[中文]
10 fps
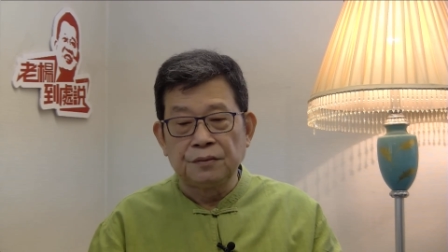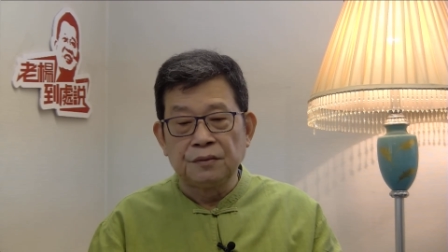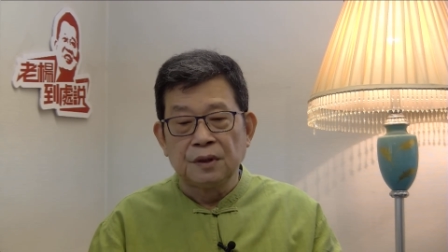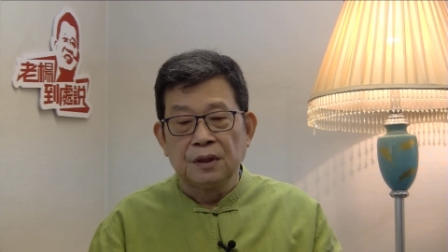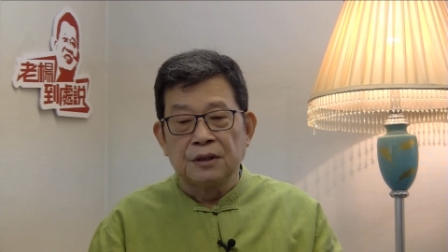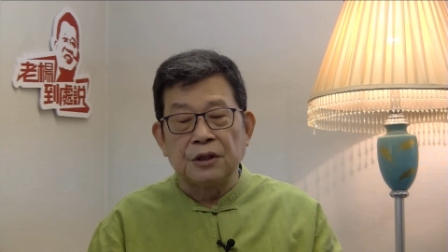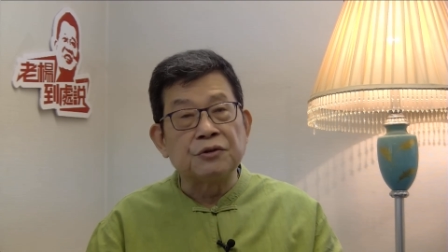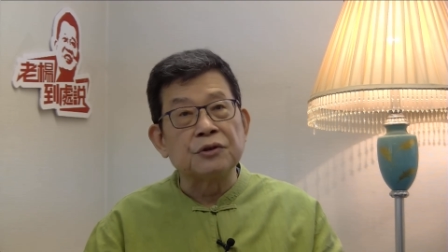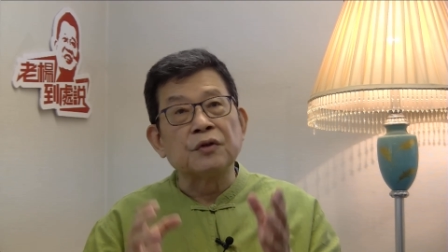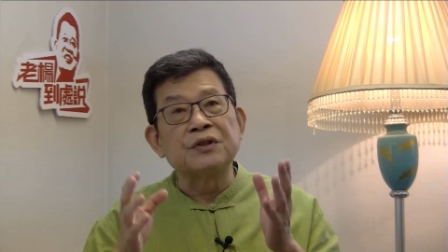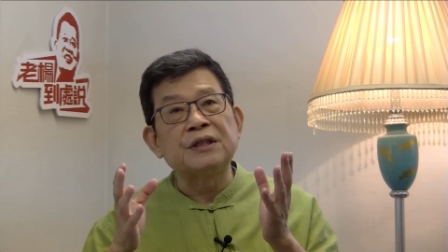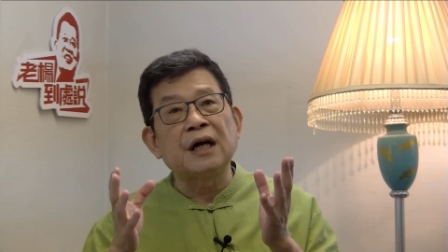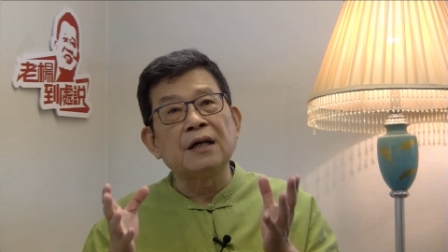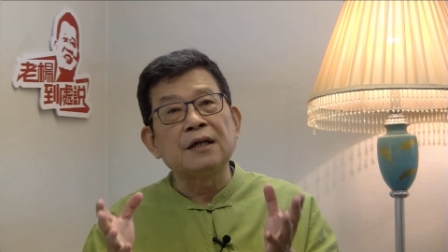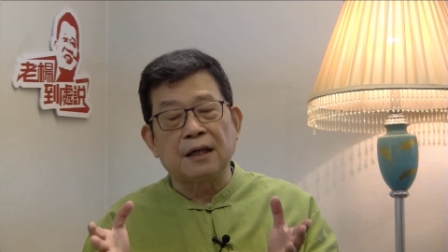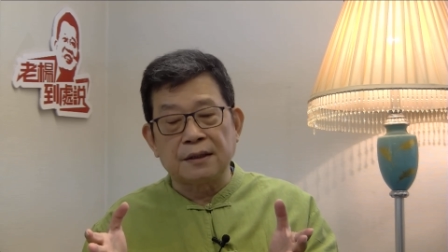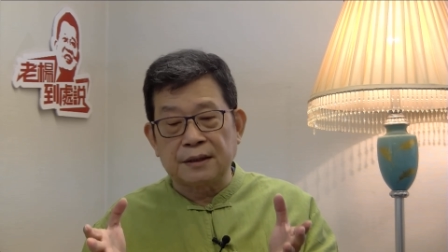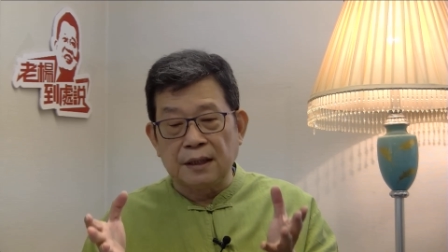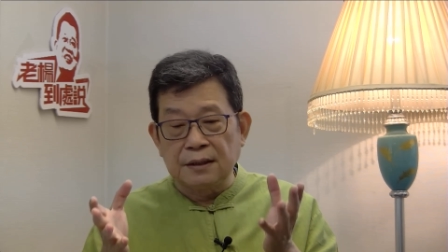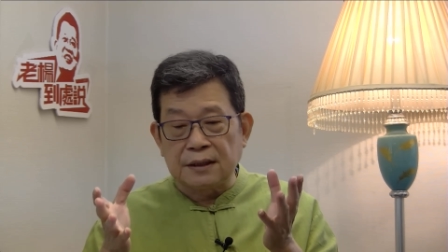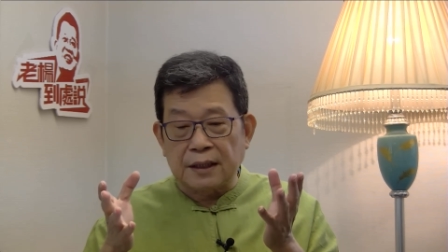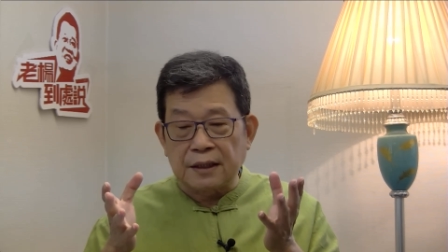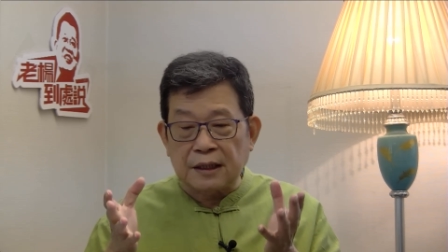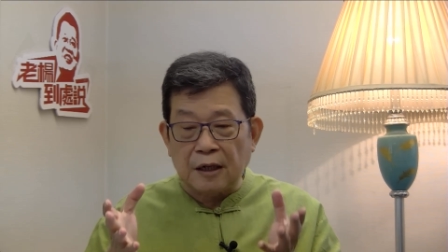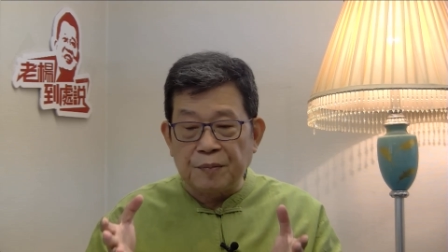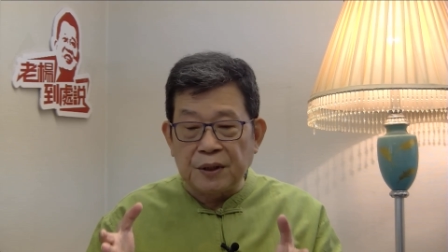就是说香港生产的商品